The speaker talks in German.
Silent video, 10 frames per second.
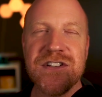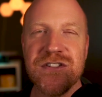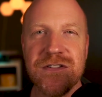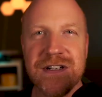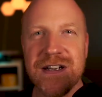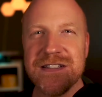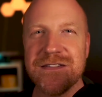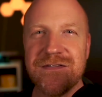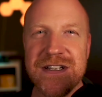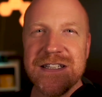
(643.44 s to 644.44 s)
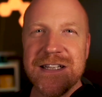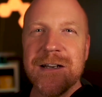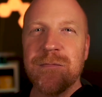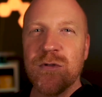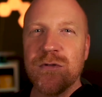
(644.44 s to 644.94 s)
ist schon ganz ein
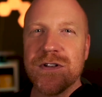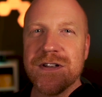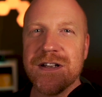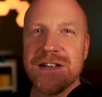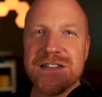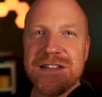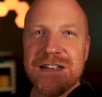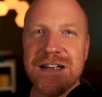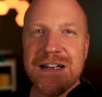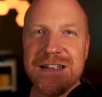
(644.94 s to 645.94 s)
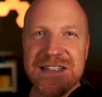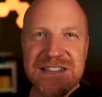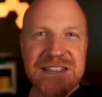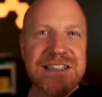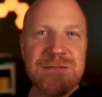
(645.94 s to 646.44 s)
wesentlicher Punkt, ne, dass, die, dass
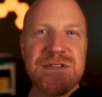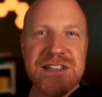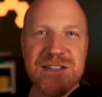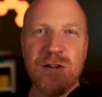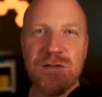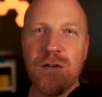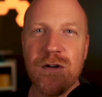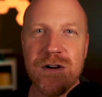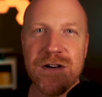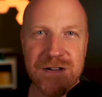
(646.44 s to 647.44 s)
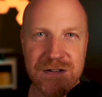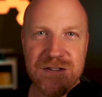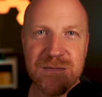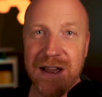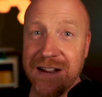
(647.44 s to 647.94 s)
die Teams das auch wollen,
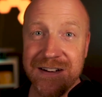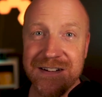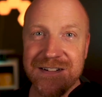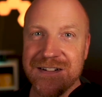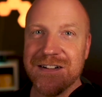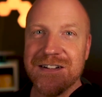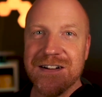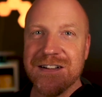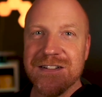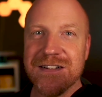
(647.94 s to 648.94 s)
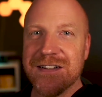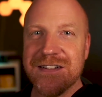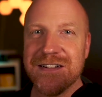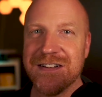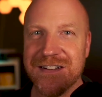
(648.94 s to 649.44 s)
zum einen, ne, also dass
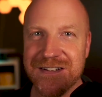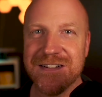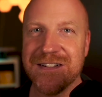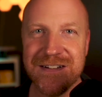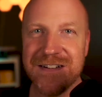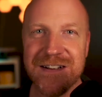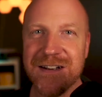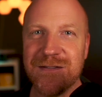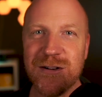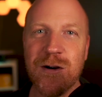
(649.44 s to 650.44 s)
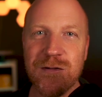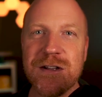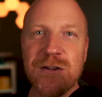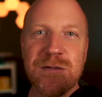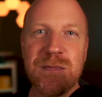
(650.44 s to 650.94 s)
die das jetzt nicht irgendwie nur
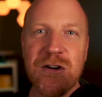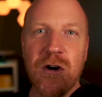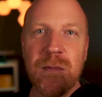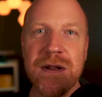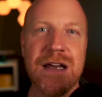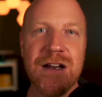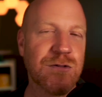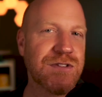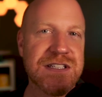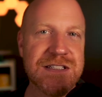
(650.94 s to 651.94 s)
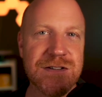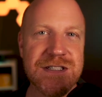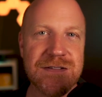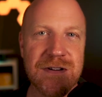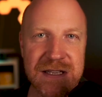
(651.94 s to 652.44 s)
aufgedrückt bekommen und dass sie es auch
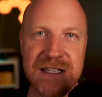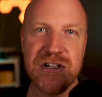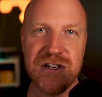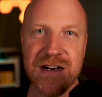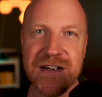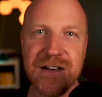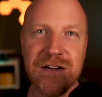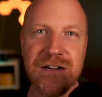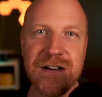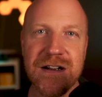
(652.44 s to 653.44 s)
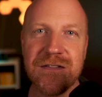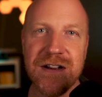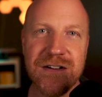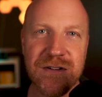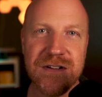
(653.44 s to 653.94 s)
selber mitgestalten können, ne,
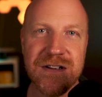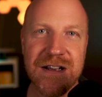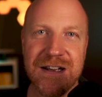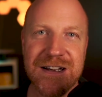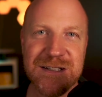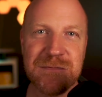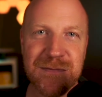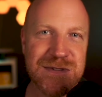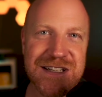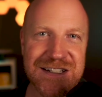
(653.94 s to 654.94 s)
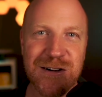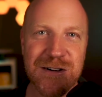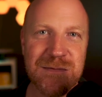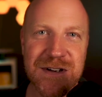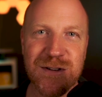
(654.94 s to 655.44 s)
weil dort, sagen wir, man sagt ja auch
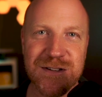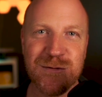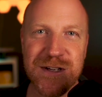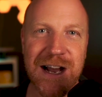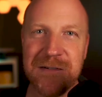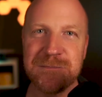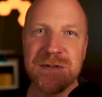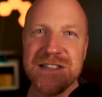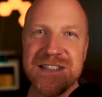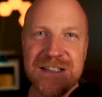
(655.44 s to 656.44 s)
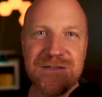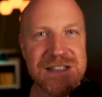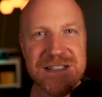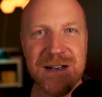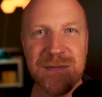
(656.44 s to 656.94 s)
immer, dort, wo die Arbeit passiert, die
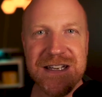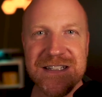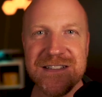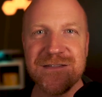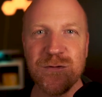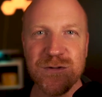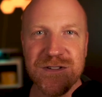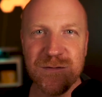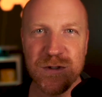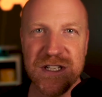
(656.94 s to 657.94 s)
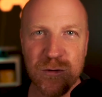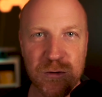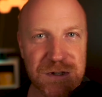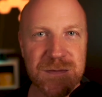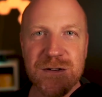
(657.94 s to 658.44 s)
wissen ja am ersten, wo, wo die
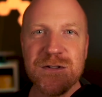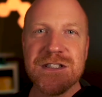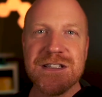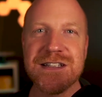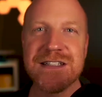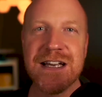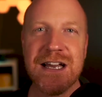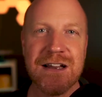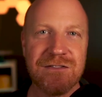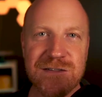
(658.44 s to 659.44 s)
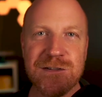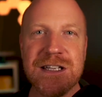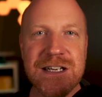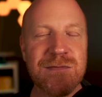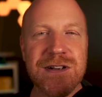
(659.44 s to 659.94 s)
Not am größten ist, was für
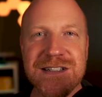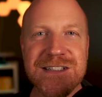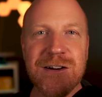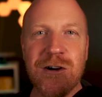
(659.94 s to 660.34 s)
Dinge man jetzt auch